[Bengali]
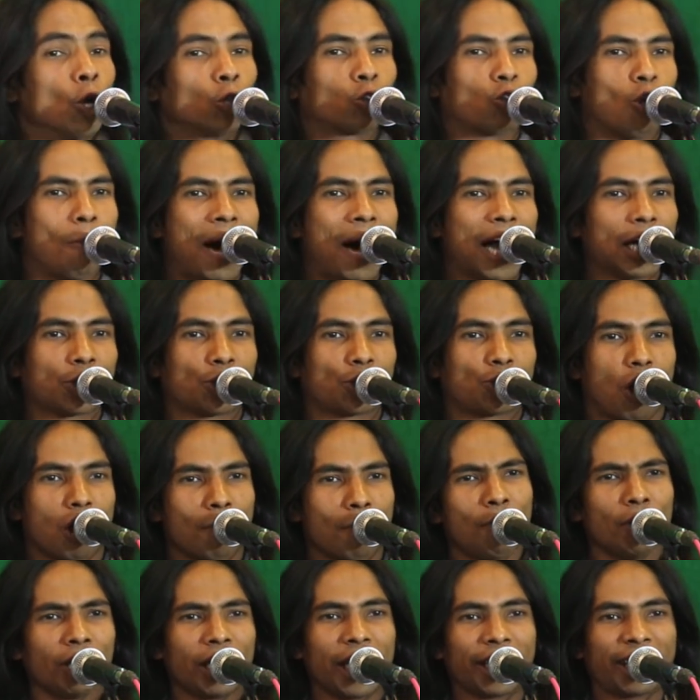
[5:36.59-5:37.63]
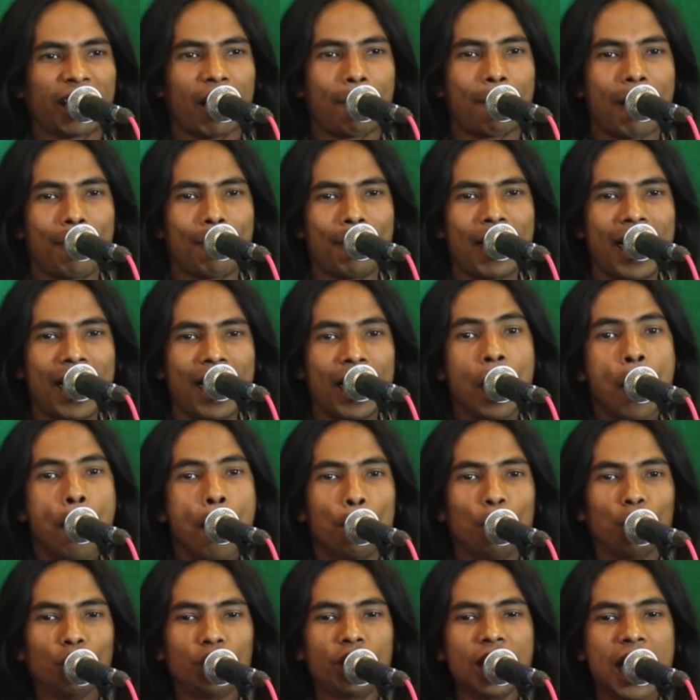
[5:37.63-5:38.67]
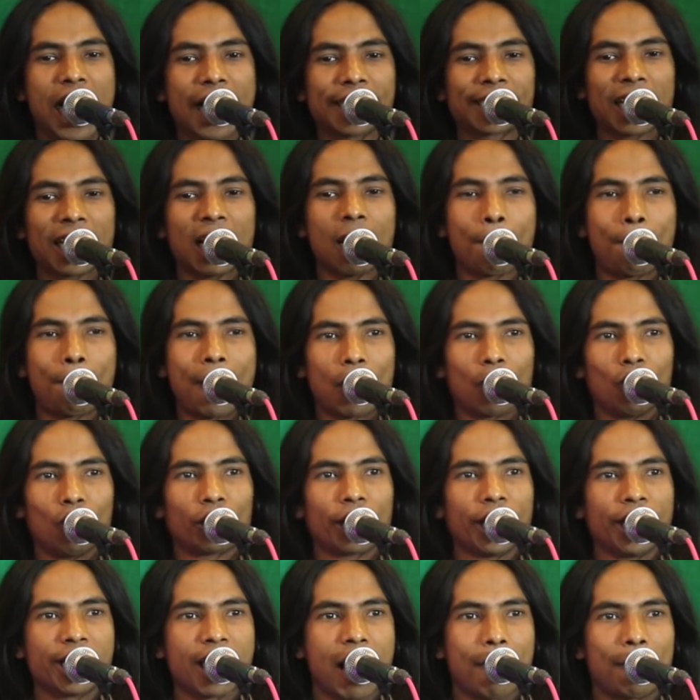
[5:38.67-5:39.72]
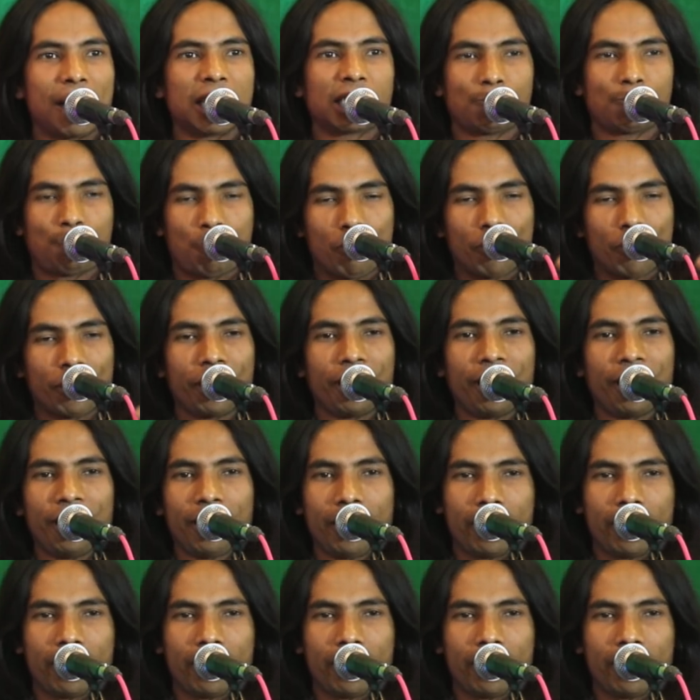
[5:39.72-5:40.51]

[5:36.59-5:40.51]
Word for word: তোমার জন্মদাতা বাবা মুদি হাসান পাগল কি নামাজ পড়ে